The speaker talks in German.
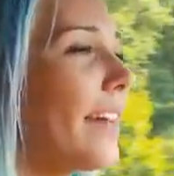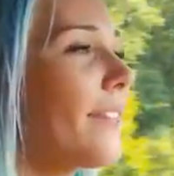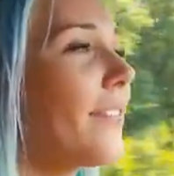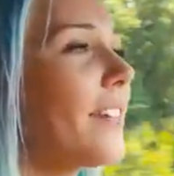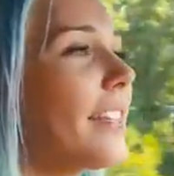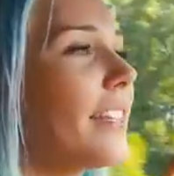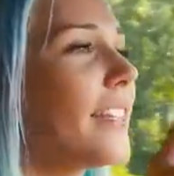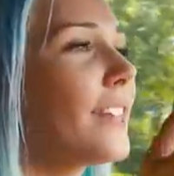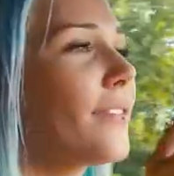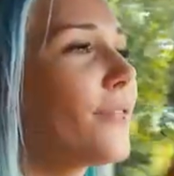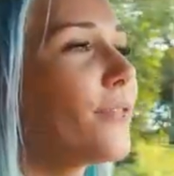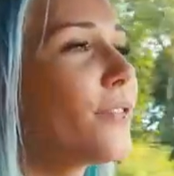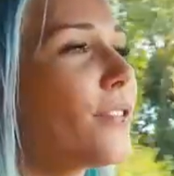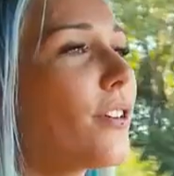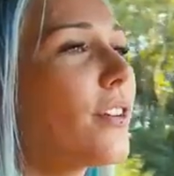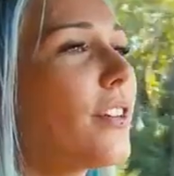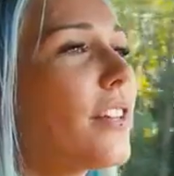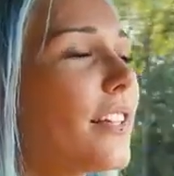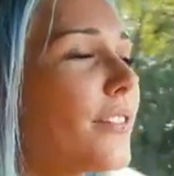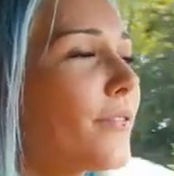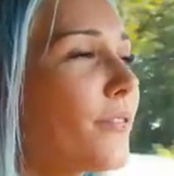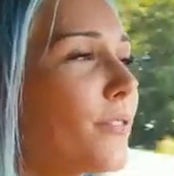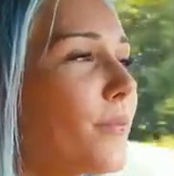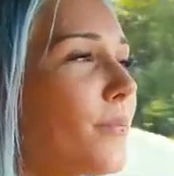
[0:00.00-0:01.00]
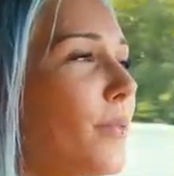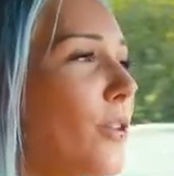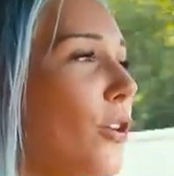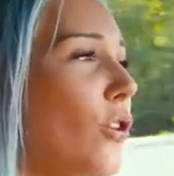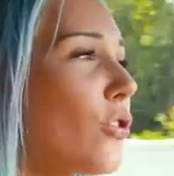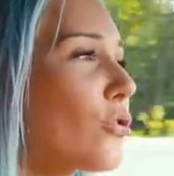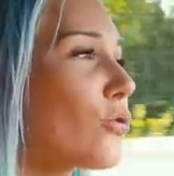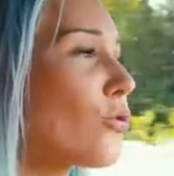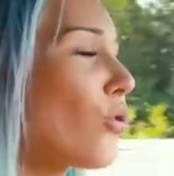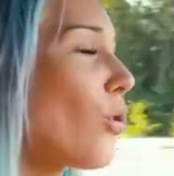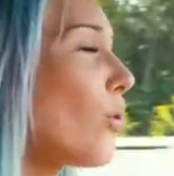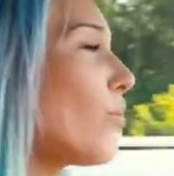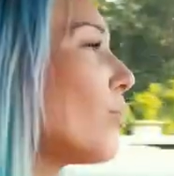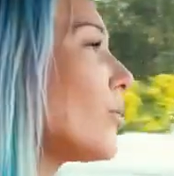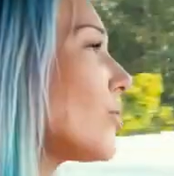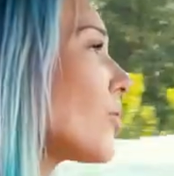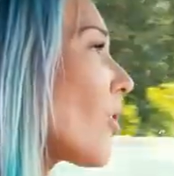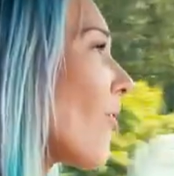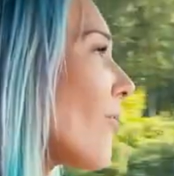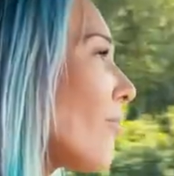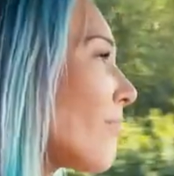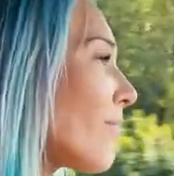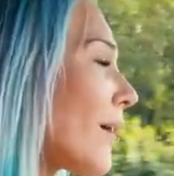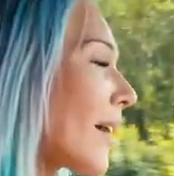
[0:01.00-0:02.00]
wenn ich würde, ich würde noch einen Turbo
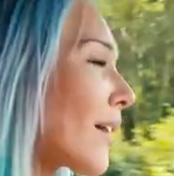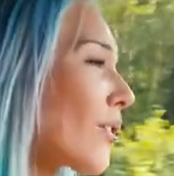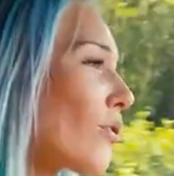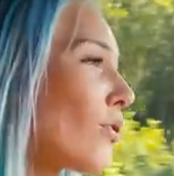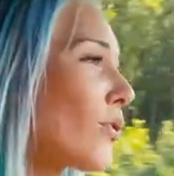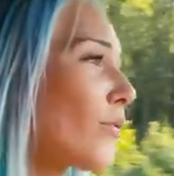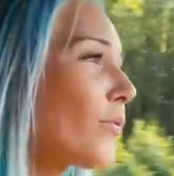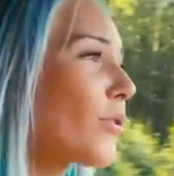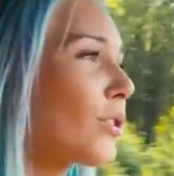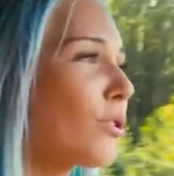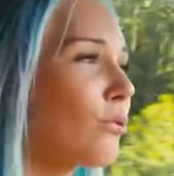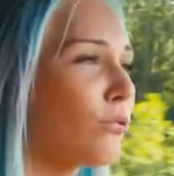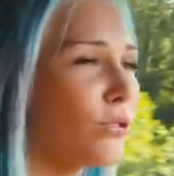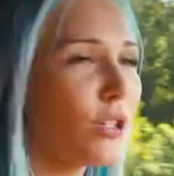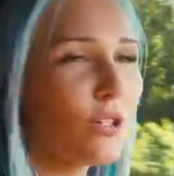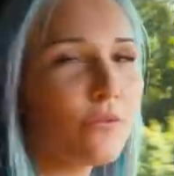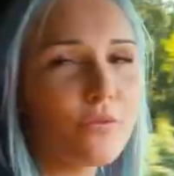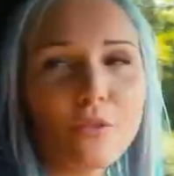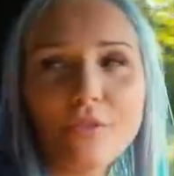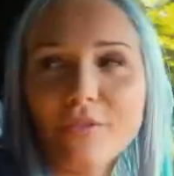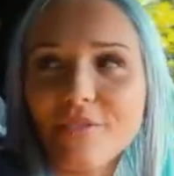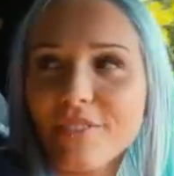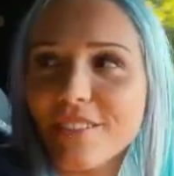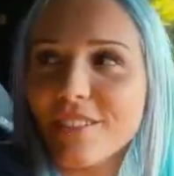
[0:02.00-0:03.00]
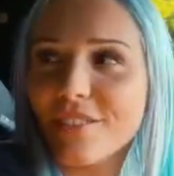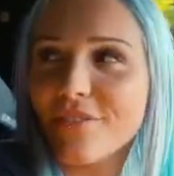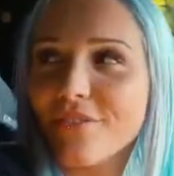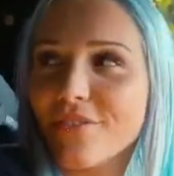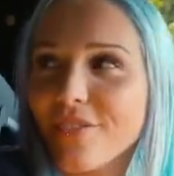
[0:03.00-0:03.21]
draufpacken und würde 150